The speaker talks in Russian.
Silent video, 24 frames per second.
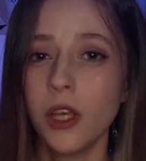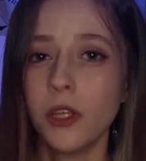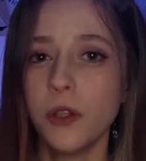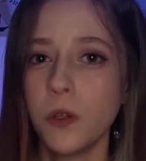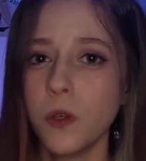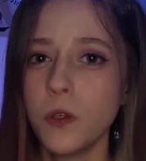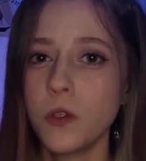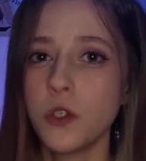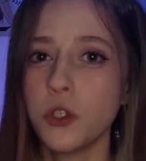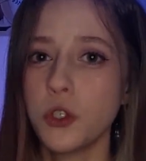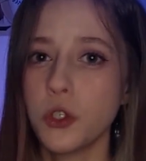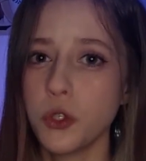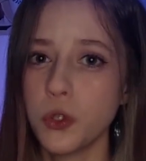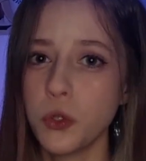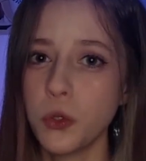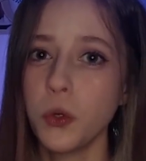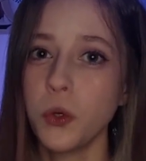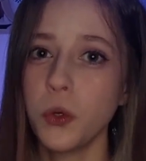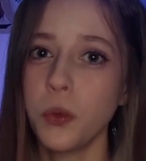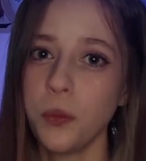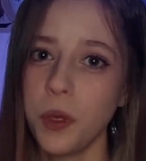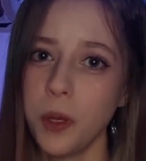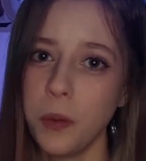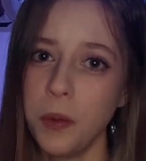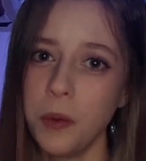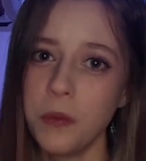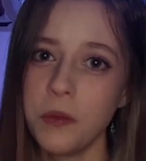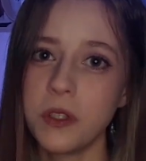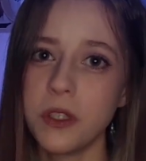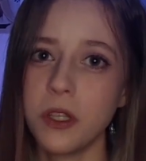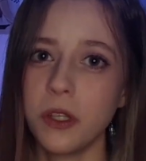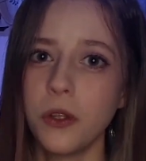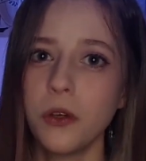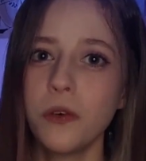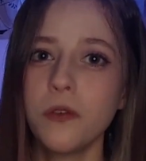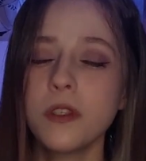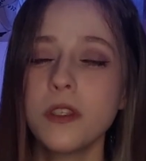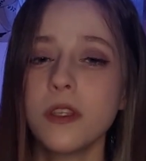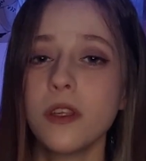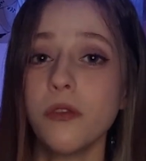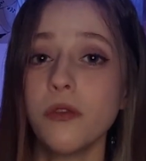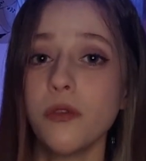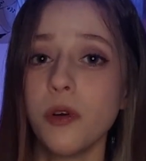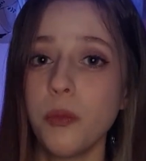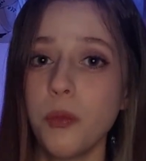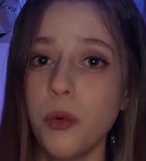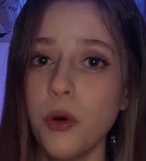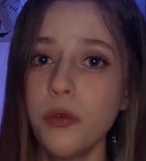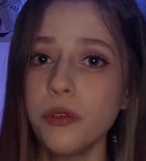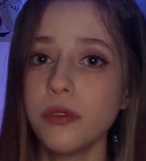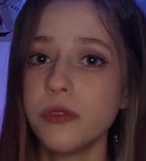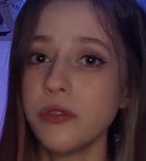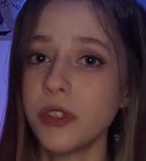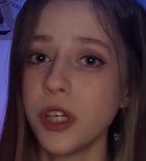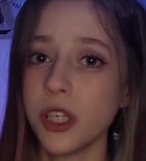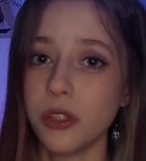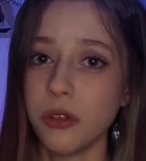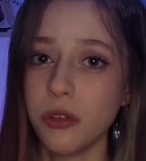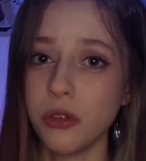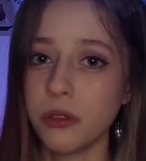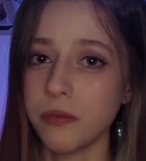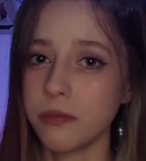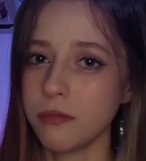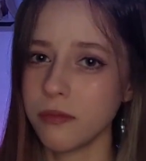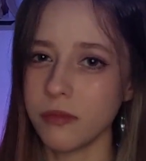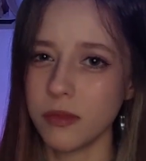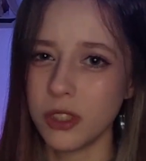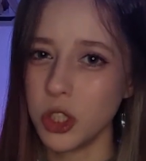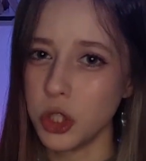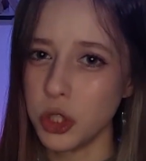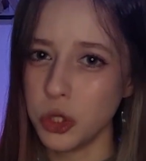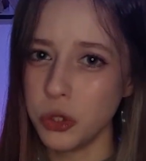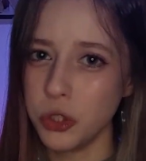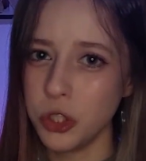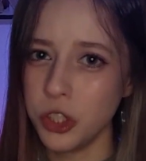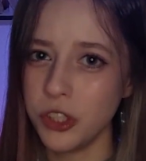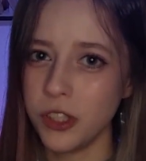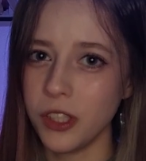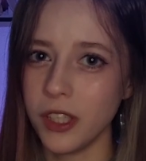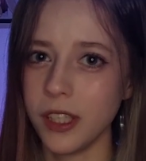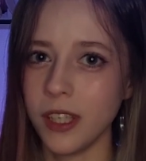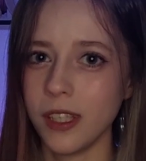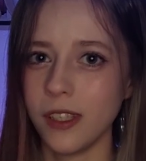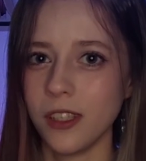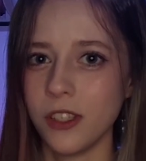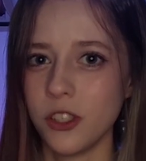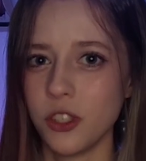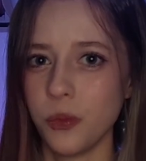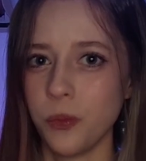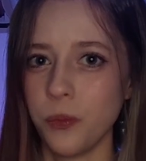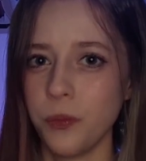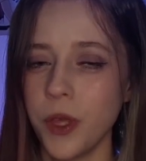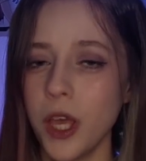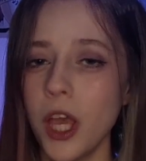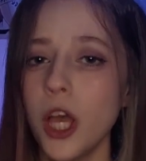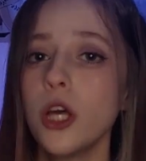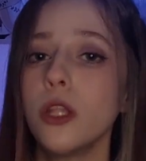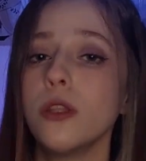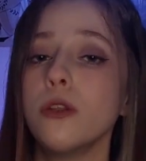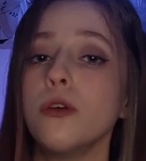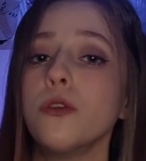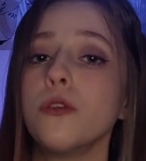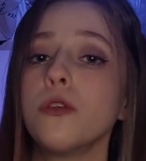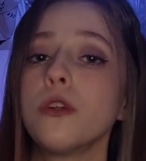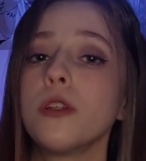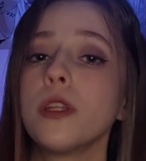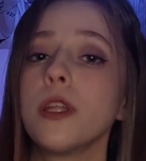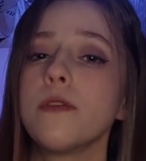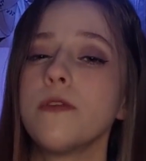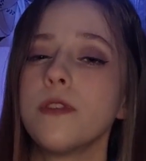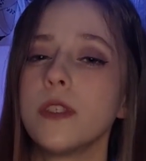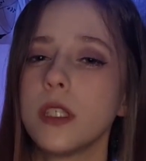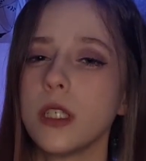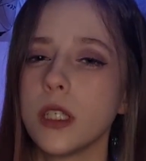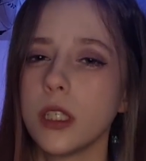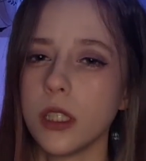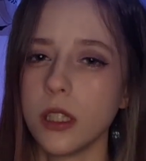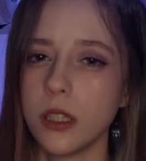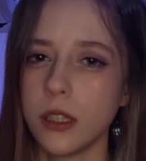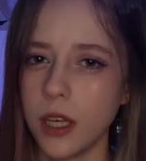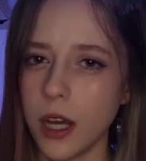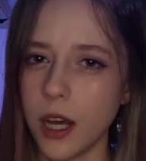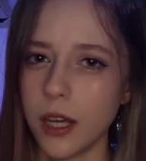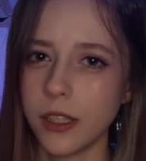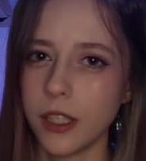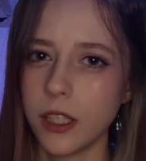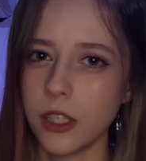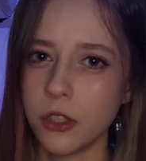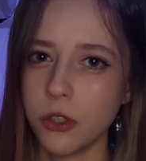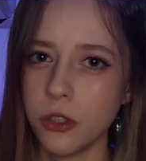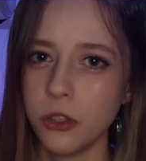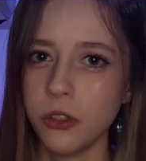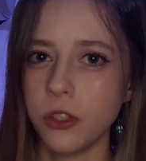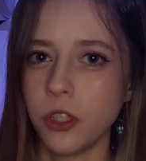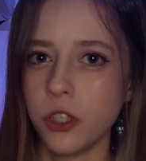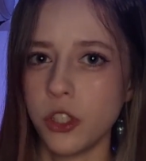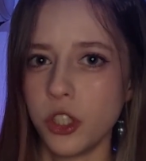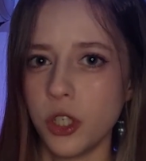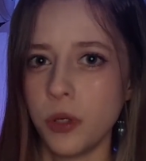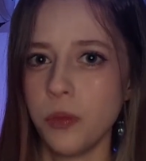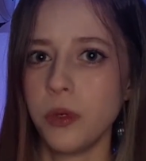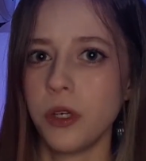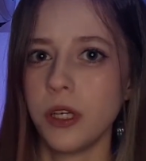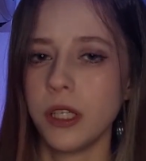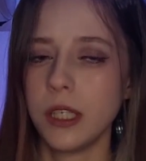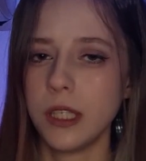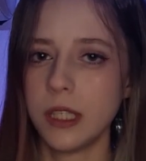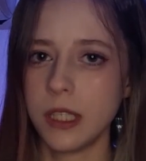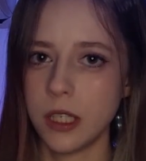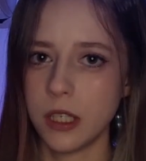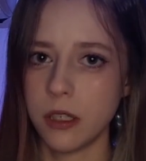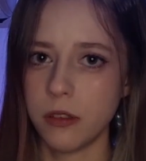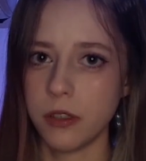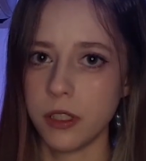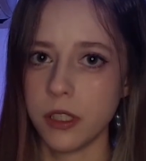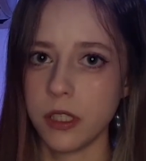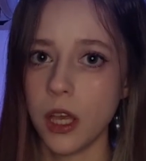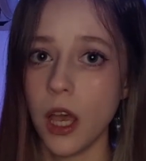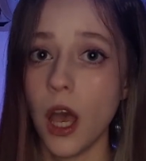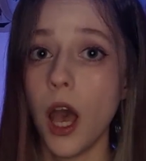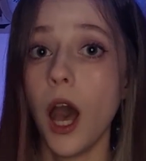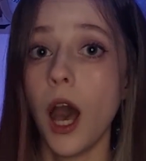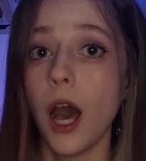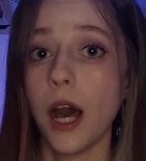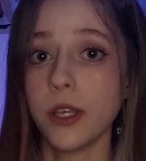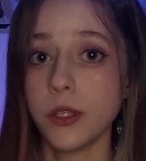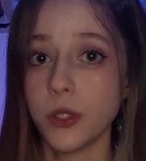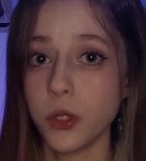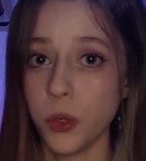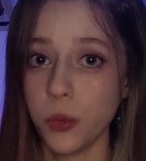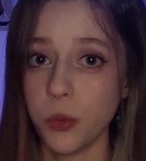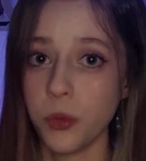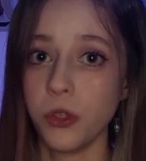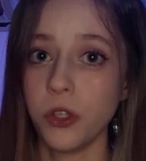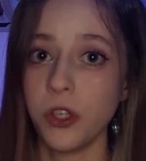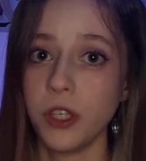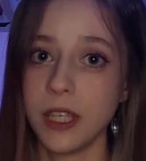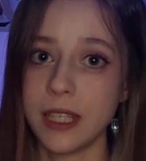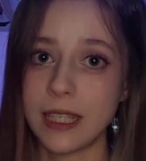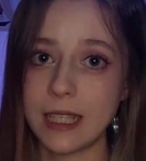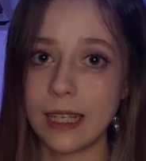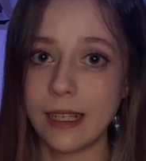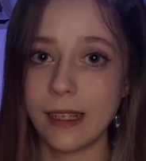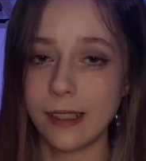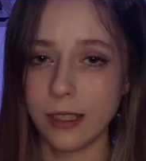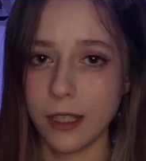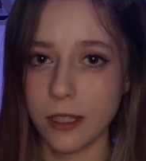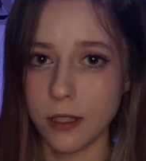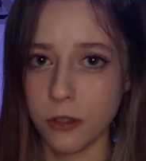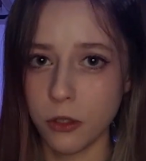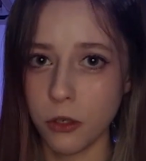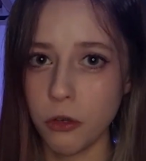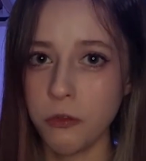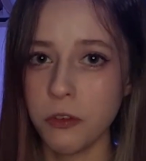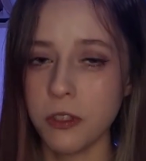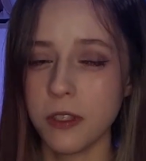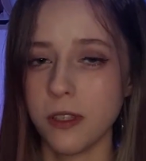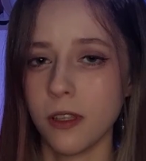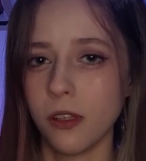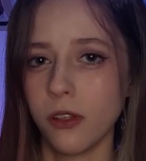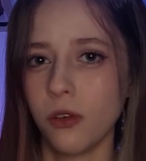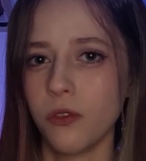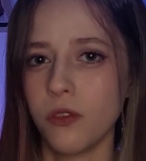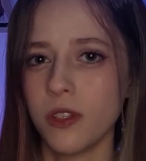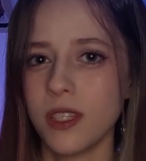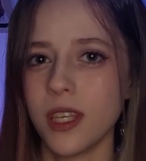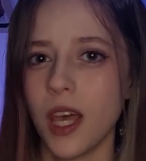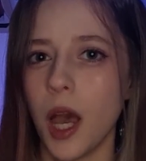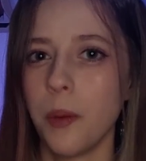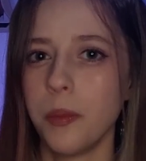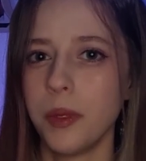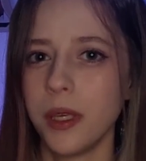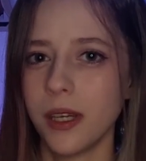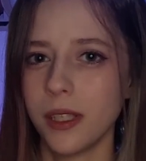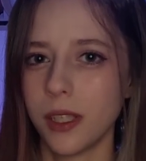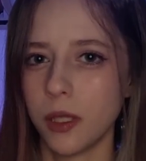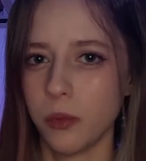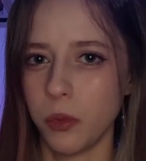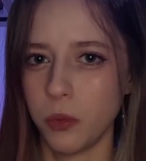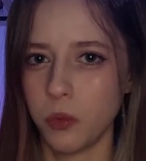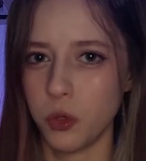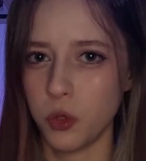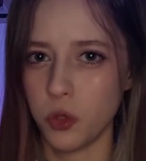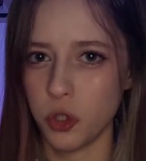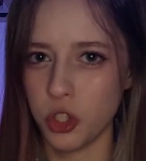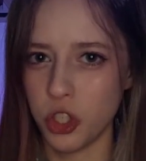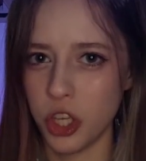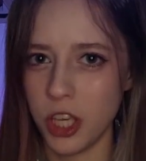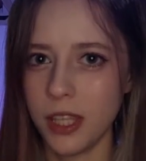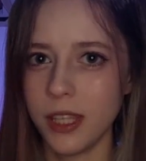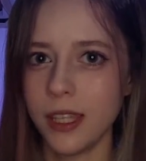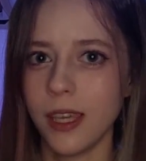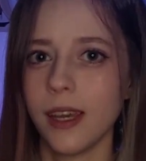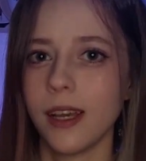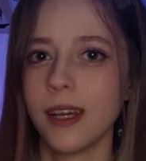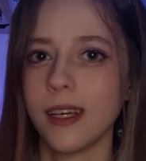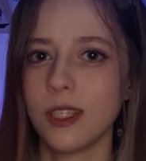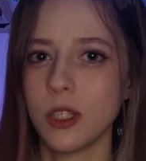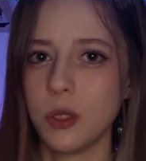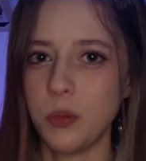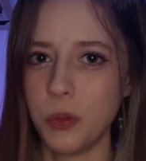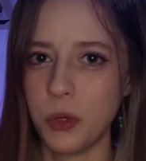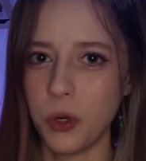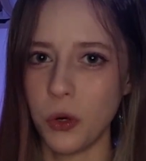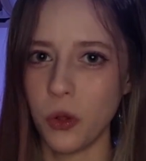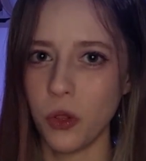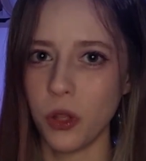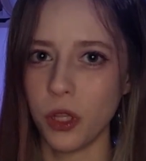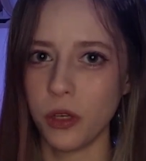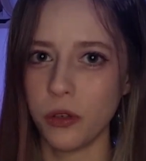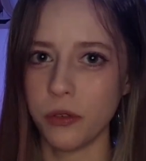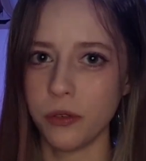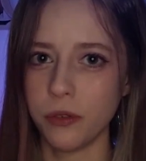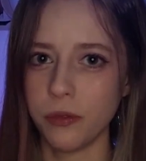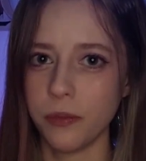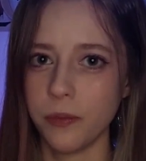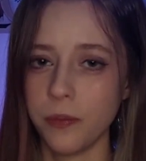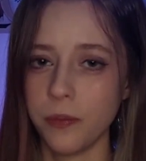Но зачастую мемом становится инфоповод, в котором и шутить-то не на чем. Но интернет всегда найдет над чем иронизировать. Особенно если катастрофа становится объектом обсуждения конспирологов.